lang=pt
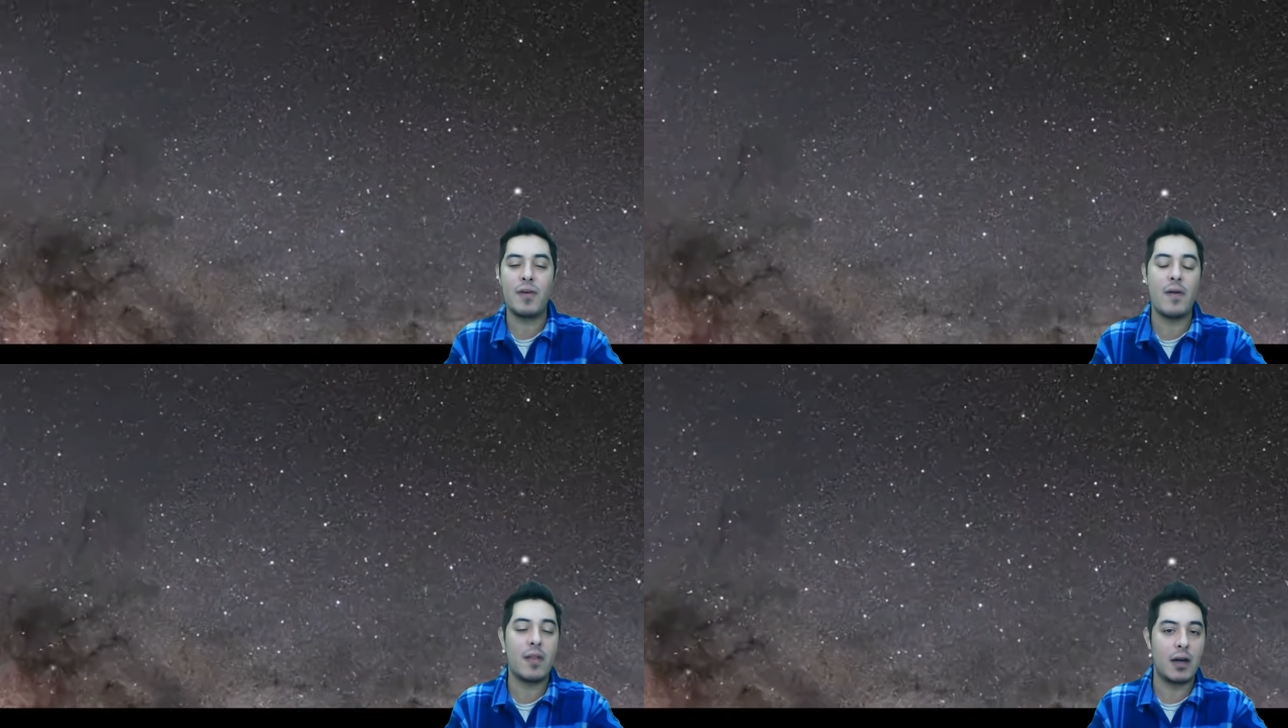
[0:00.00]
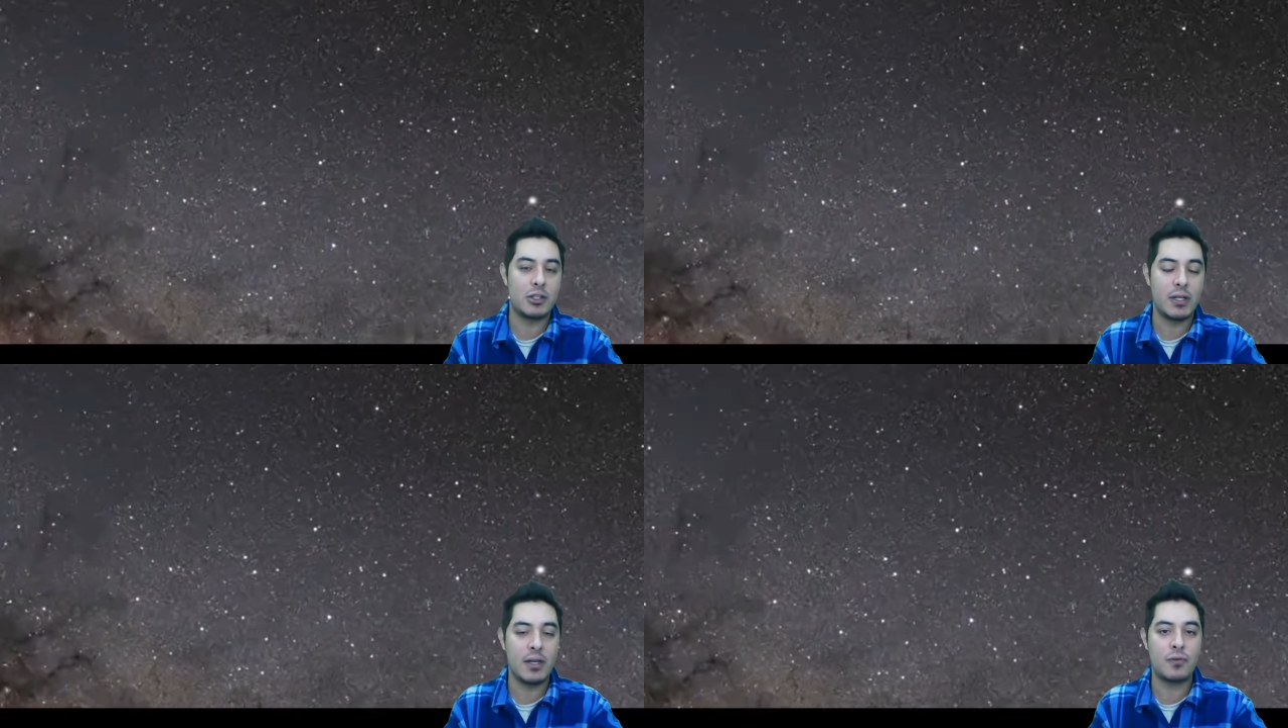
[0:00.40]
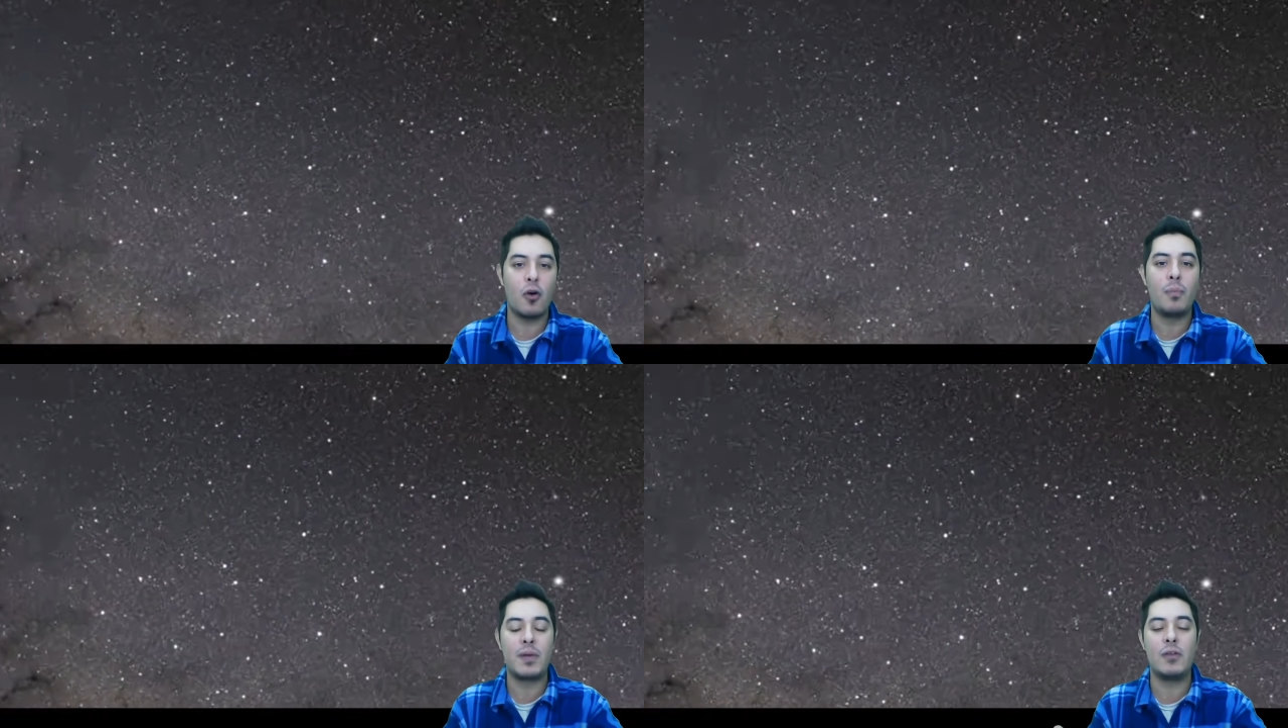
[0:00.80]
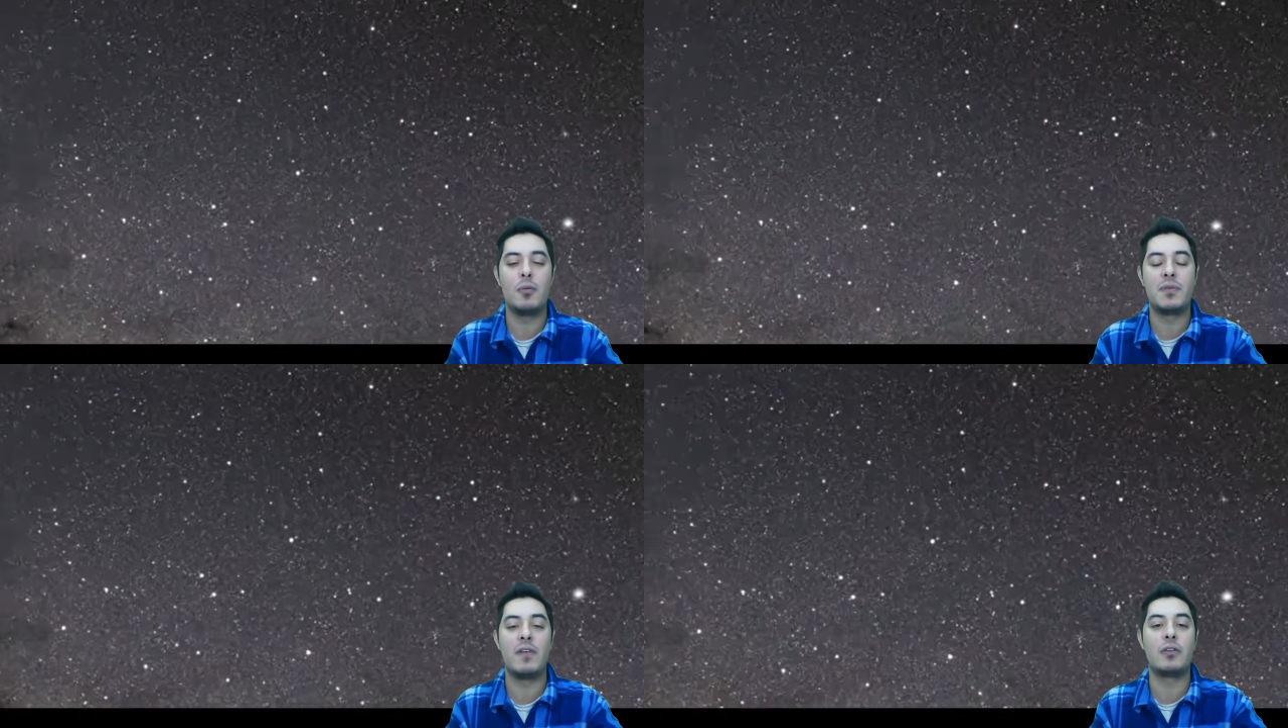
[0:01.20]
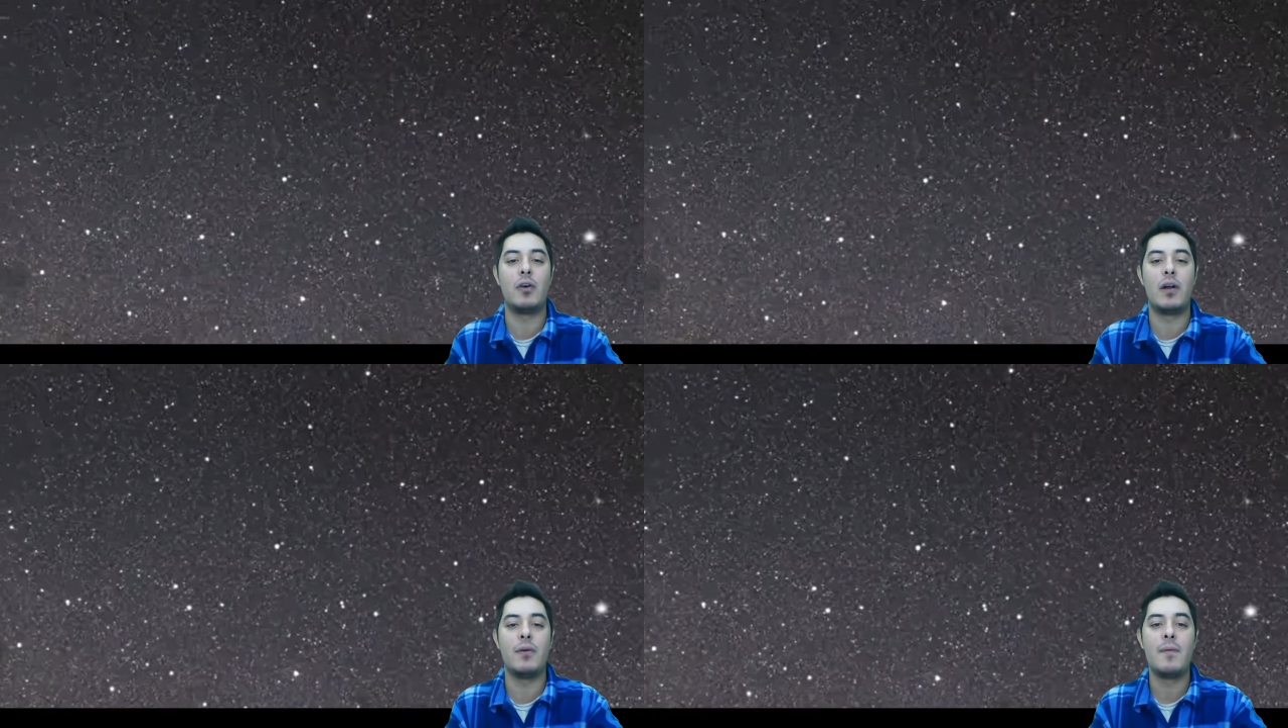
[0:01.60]
o Very Large Telescope, que é do
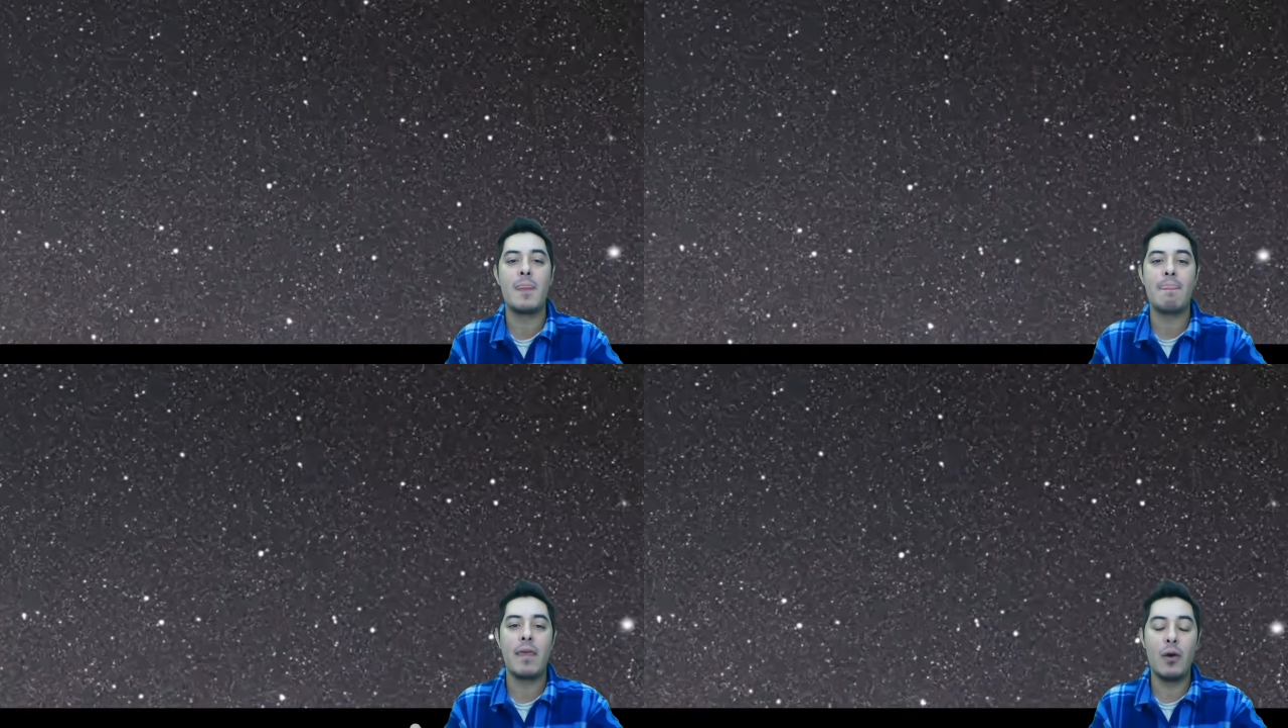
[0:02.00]
Observatório